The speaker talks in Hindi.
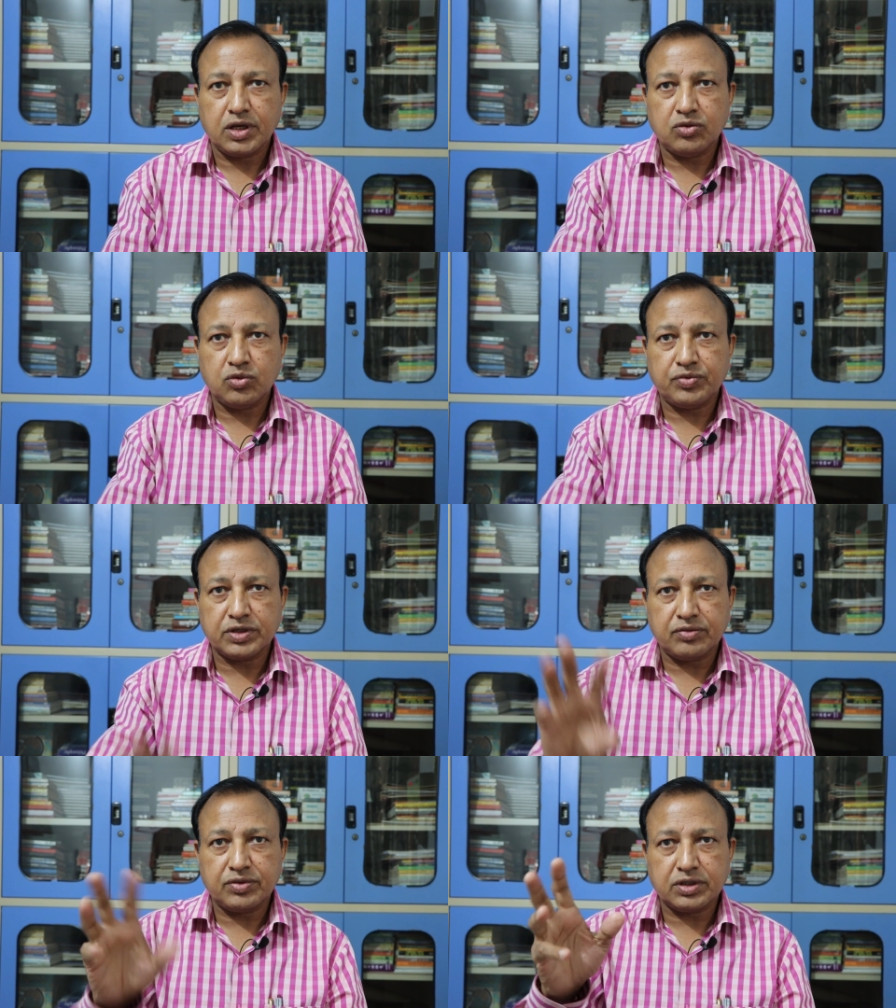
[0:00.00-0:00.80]
कि वो
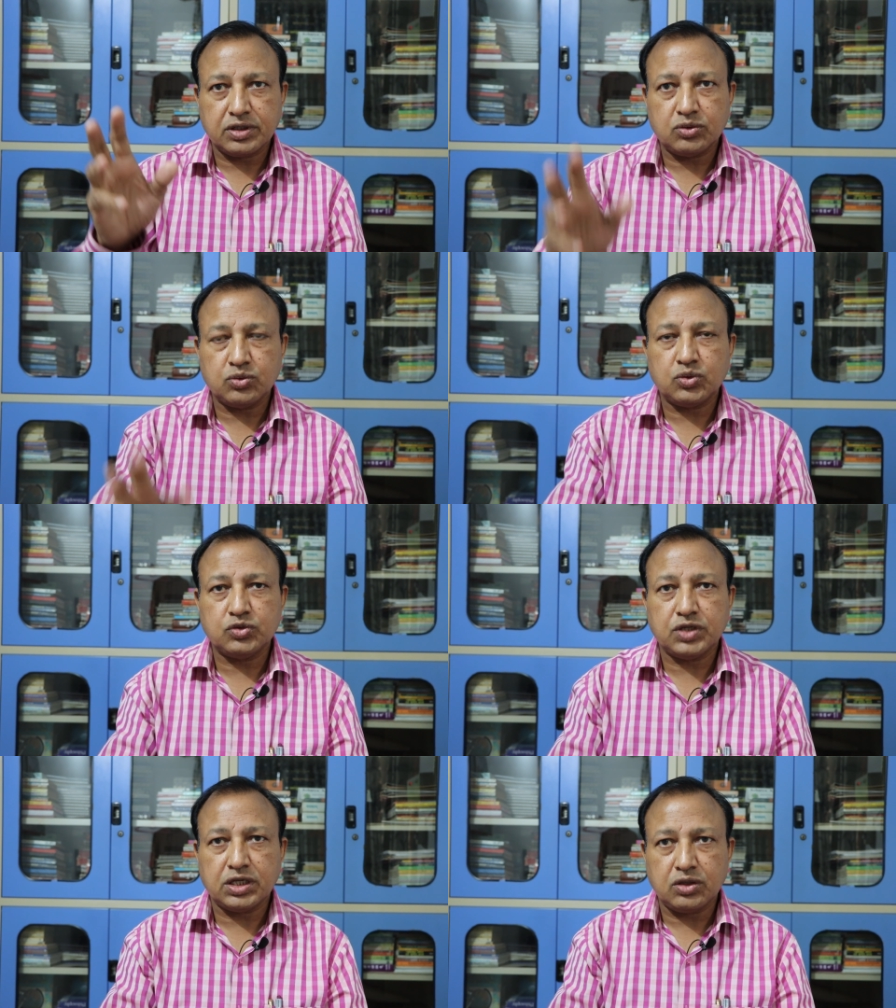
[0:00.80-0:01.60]
फटाफट अगर
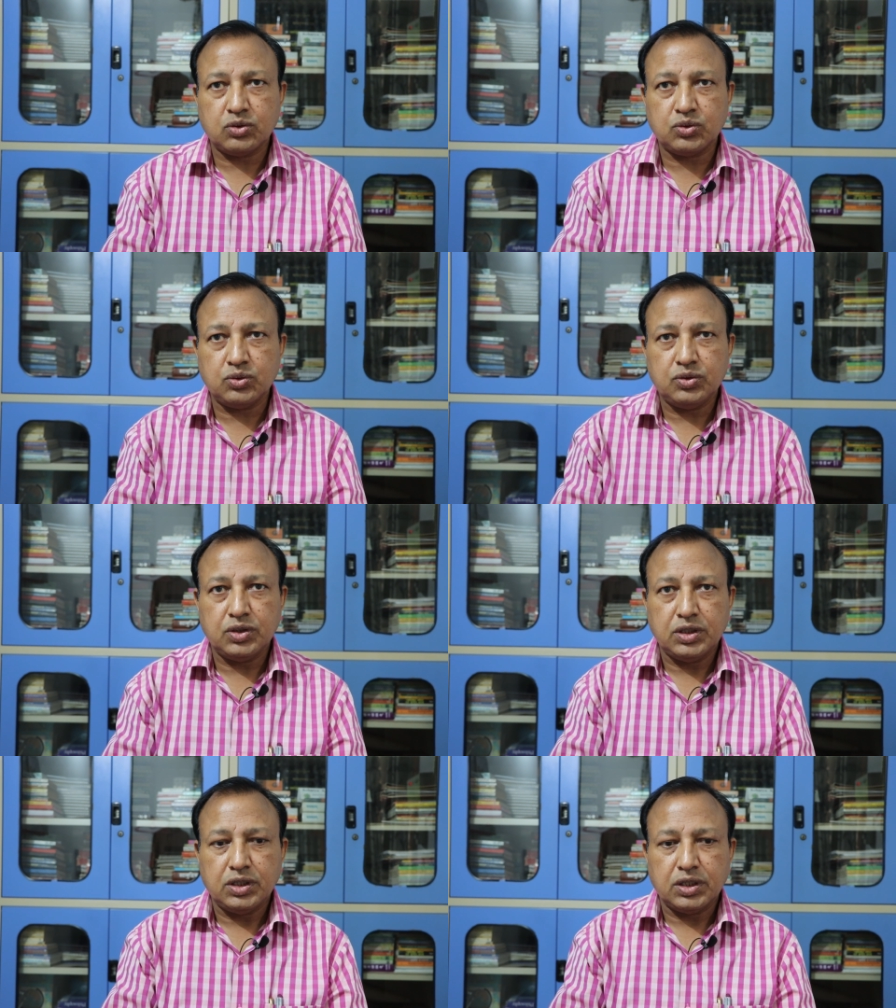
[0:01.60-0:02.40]
उनको जाना हो
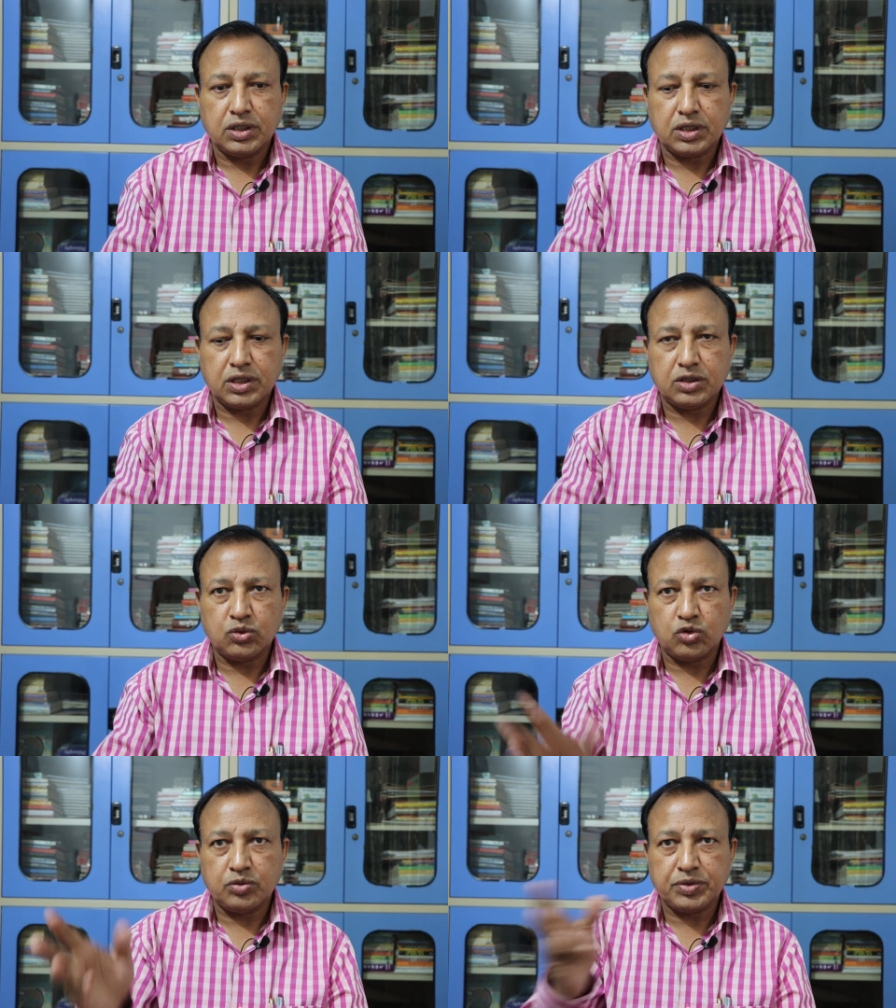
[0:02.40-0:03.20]
कि
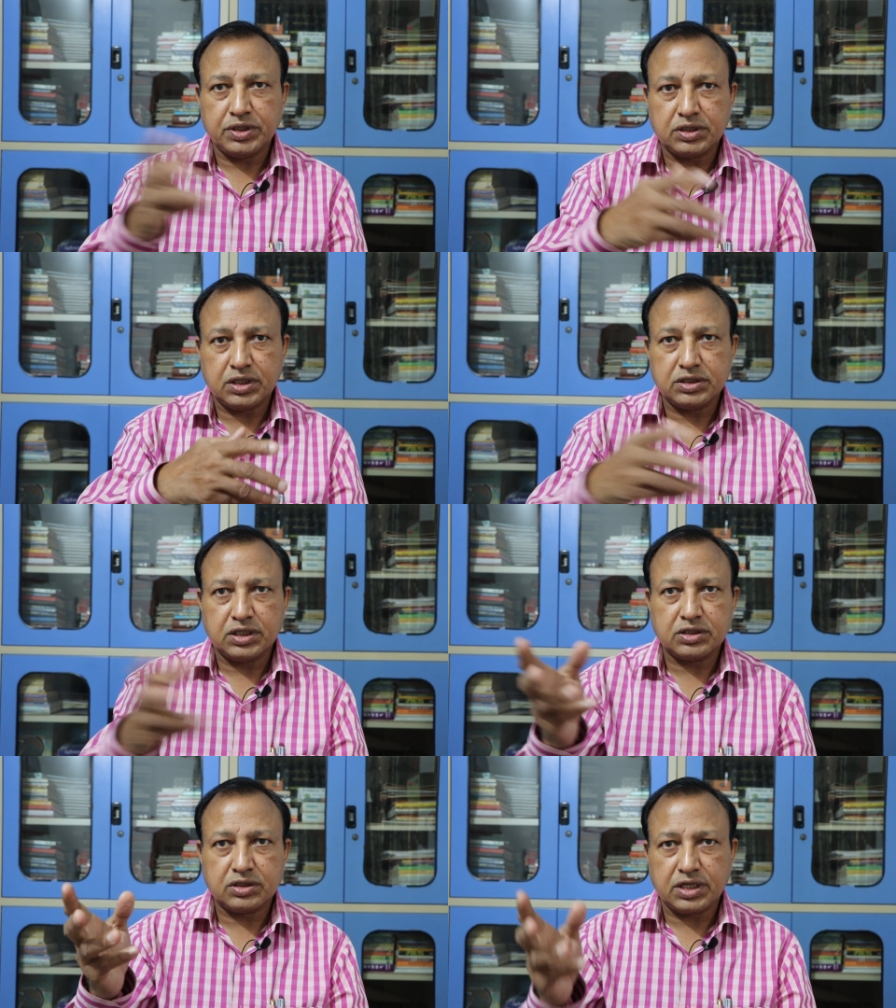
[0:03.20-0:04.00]
रोड पे इतना
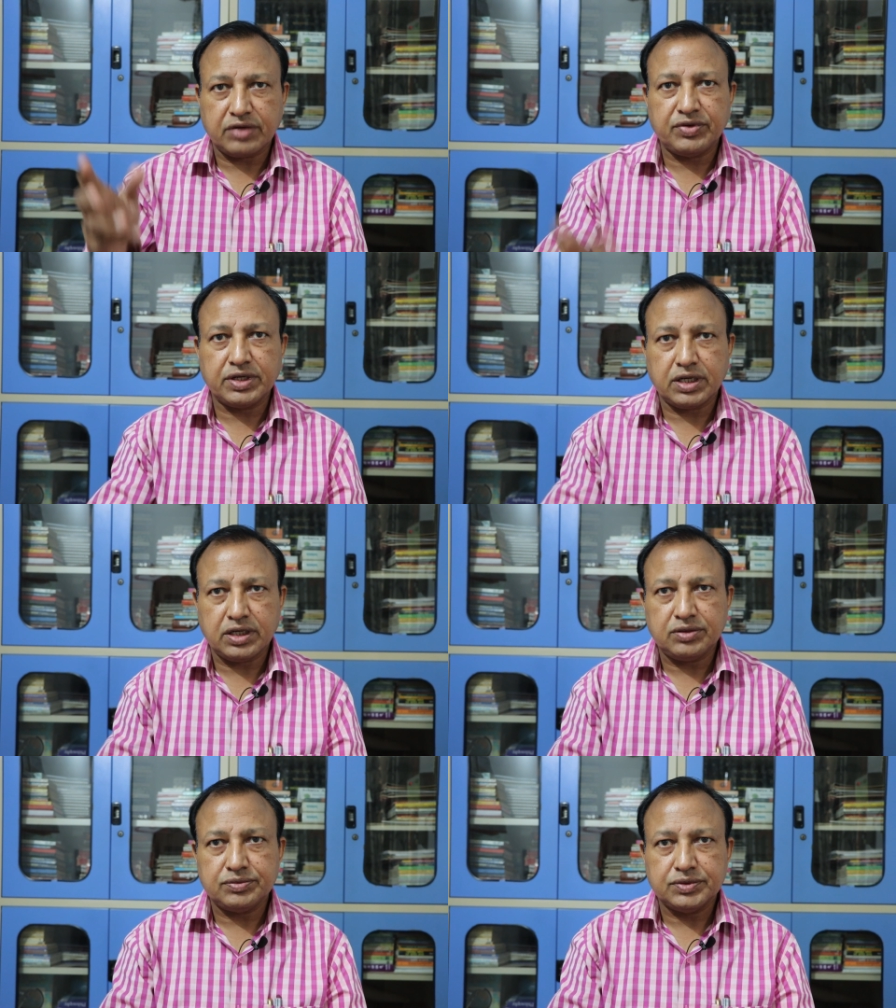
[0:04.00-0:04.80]
ज़्यादा ट्रैफिक
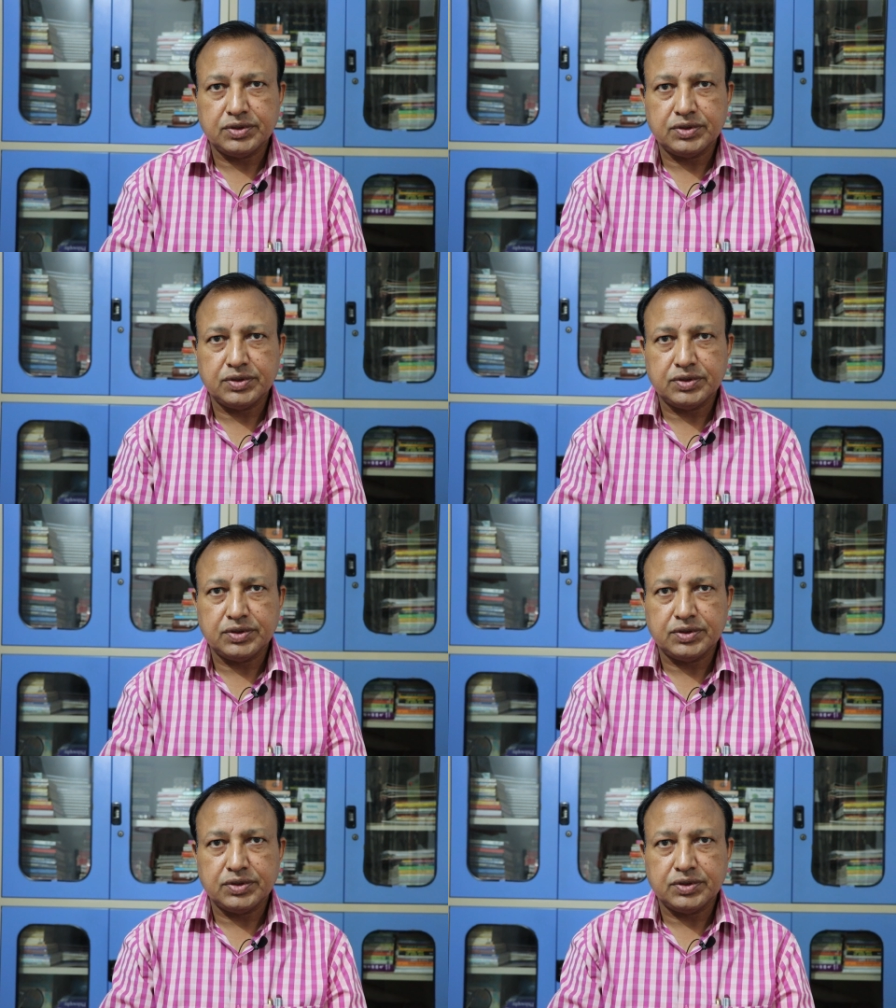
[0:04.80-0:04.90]
है